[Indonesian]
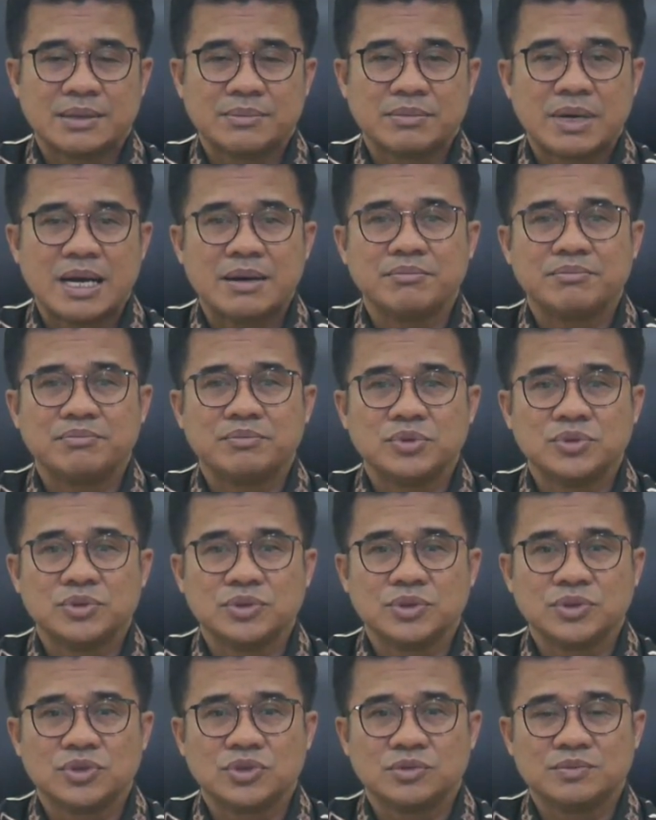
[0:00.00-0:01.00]
dan
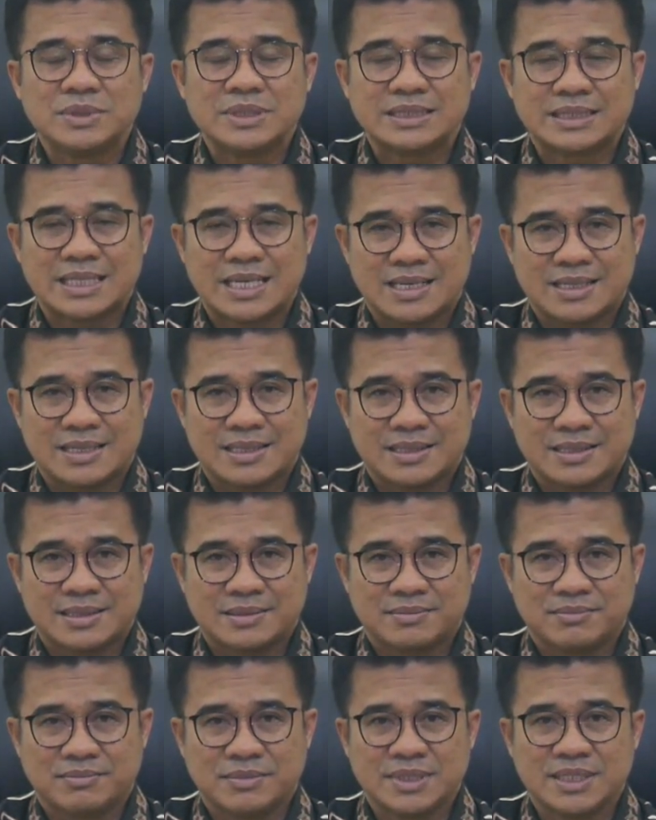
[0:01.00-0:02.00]
mampu untuk
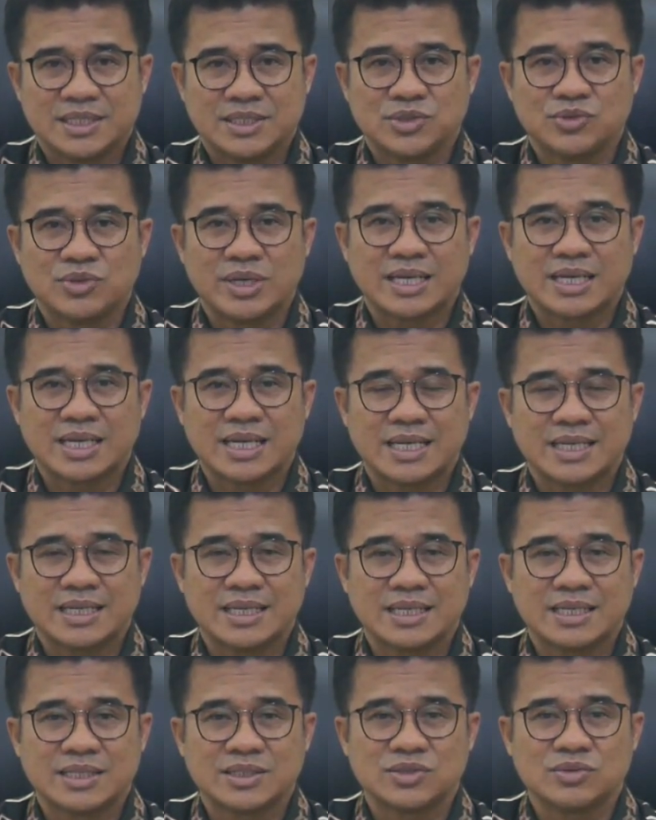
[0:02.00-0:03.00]
bisa
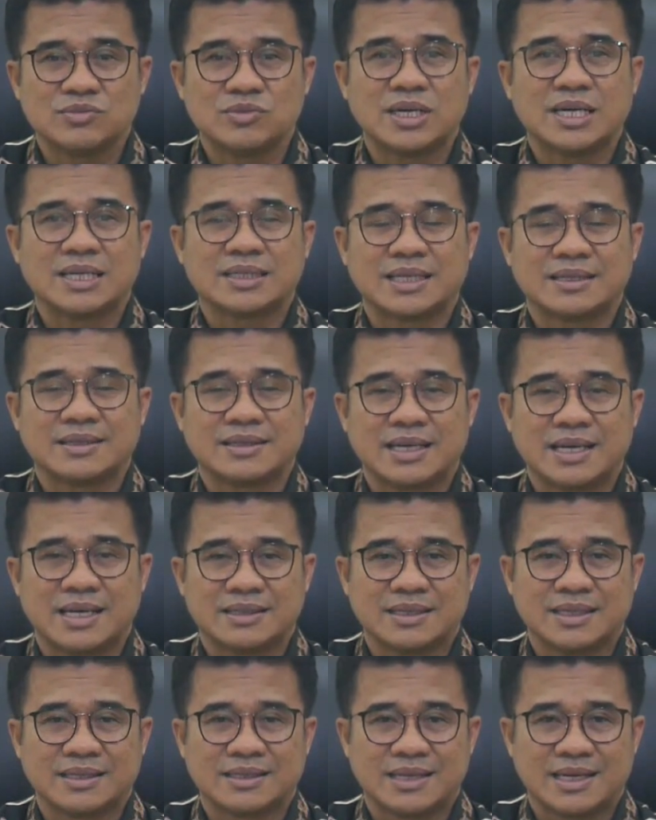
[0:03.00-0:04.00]
menyesuaikan dengan semua
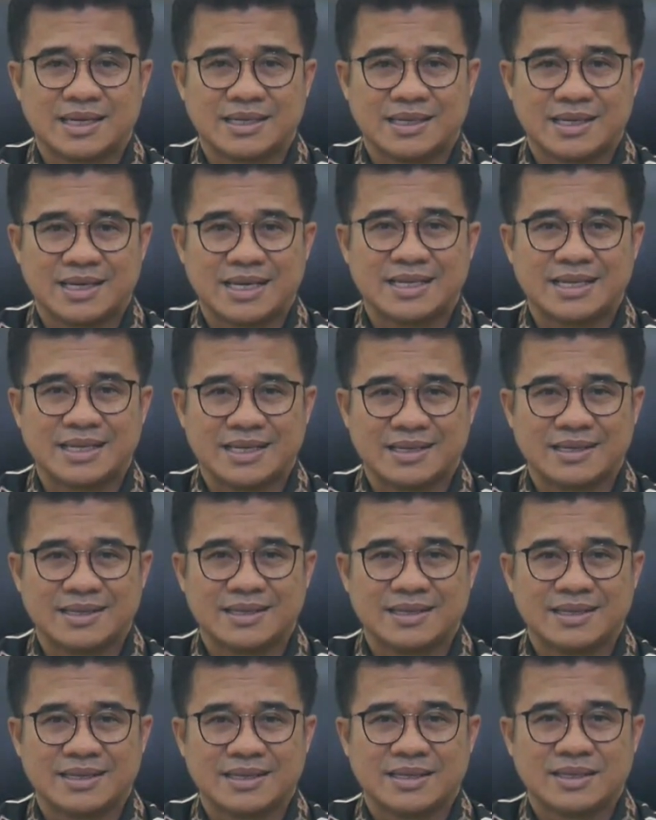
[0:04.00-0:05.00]
tantangan-tantangan yang
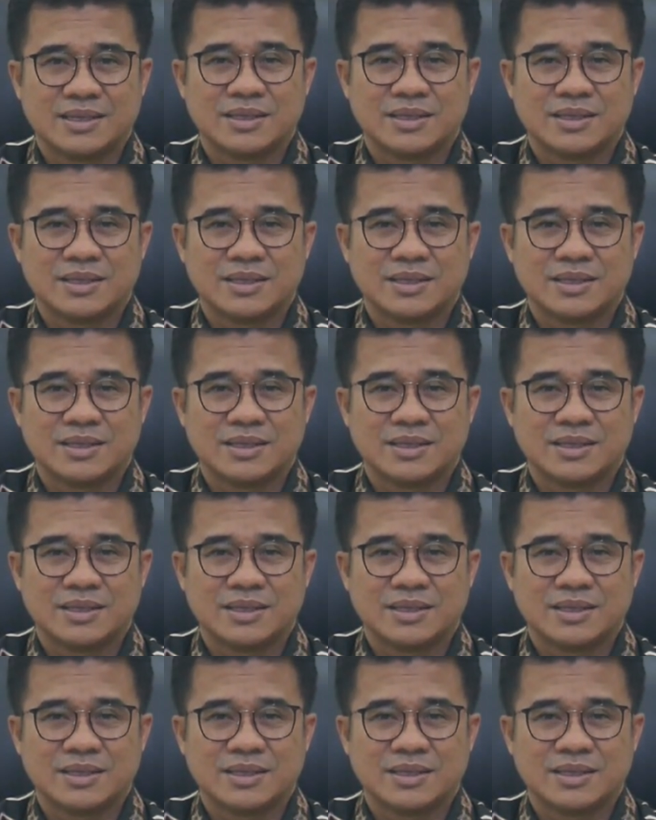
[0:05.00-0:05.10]
ada.